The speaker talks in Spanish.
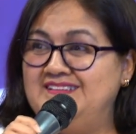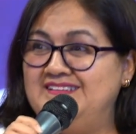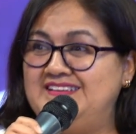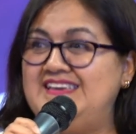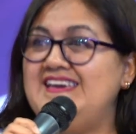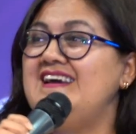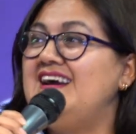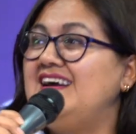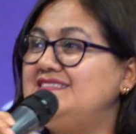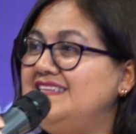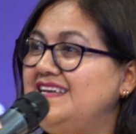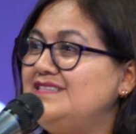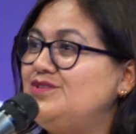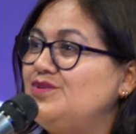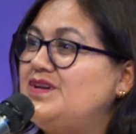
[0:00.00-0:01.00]
¿Quién hace
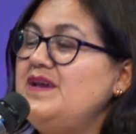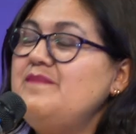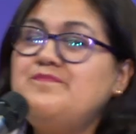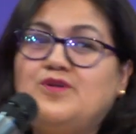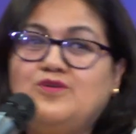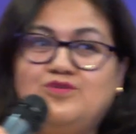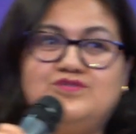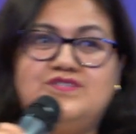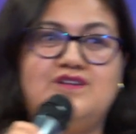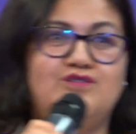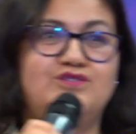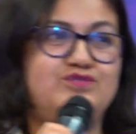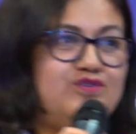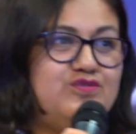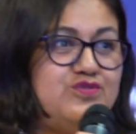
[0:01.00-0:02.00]
eso? ¿Quién produce en
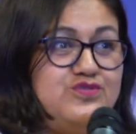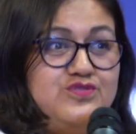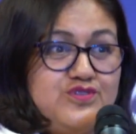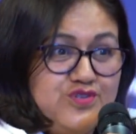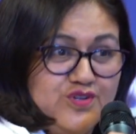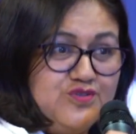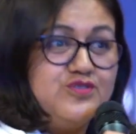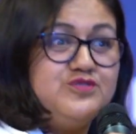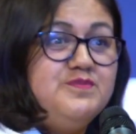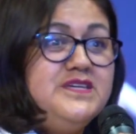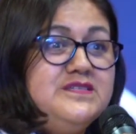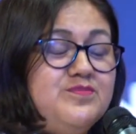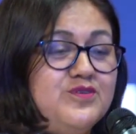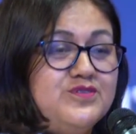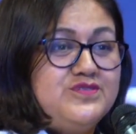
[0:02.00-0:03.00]
nosotros? Nosotros
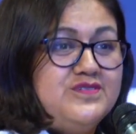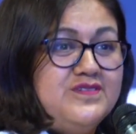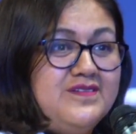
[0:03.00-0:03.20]
mismos.